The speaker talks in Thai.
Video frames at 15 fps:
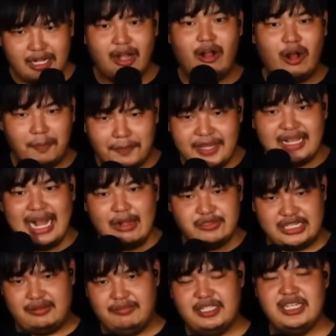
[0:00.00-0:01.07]
มันก็ออกปี
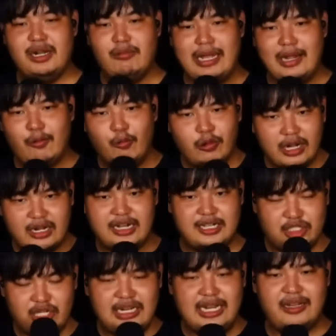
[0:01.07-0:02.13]
97 ไม่ใช่เหรอวะ กูก็
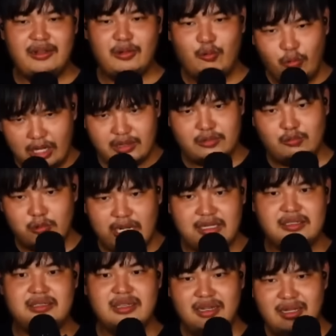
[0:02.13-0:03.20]
เกิดตอนนั้น กูก็ กู
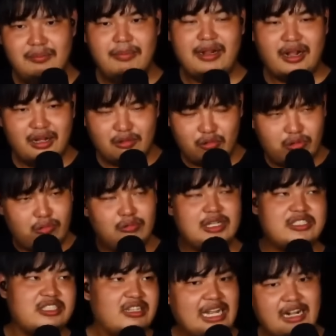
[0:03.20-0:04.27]
ก็ มันก็
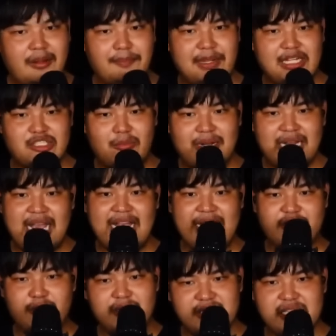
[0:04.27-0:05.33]
กูจะซื้อได้ก็ปี
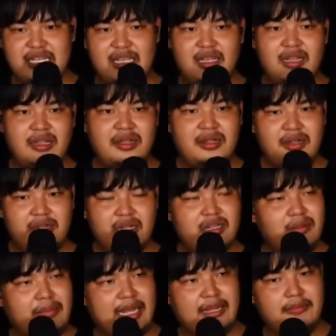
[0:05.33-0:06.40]
2005 2004
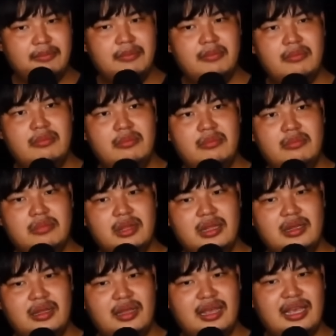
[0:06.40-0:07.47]
แ้่ทำไม
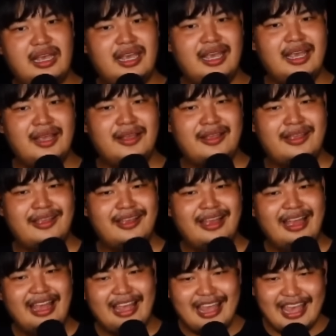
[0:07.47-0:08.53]
เอ
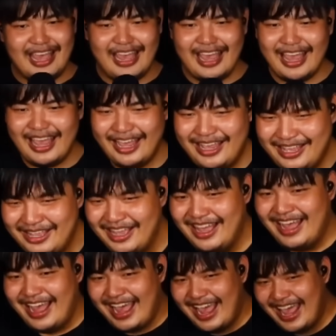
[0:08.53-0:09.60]
เอ
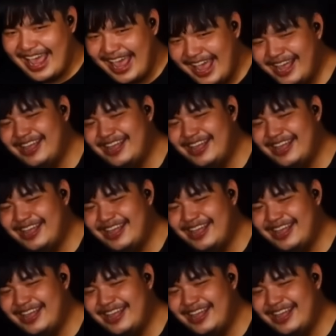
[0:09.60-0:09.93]
เอ